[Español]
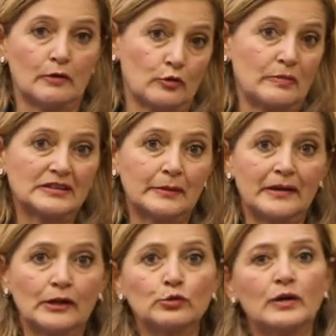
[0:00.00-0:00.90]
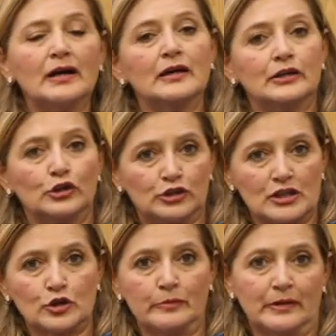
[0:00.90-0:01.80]
con más temperatura y
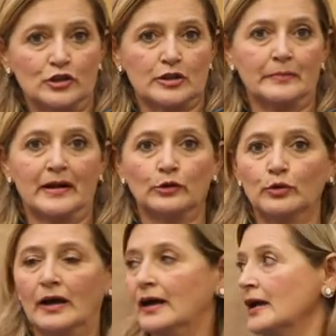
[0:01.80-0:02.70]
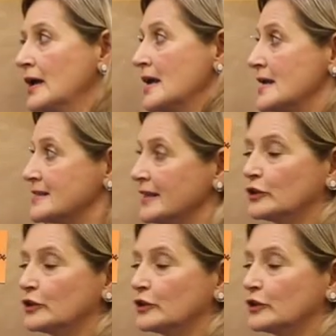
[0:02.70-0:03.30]
otras con menos temperatura. Si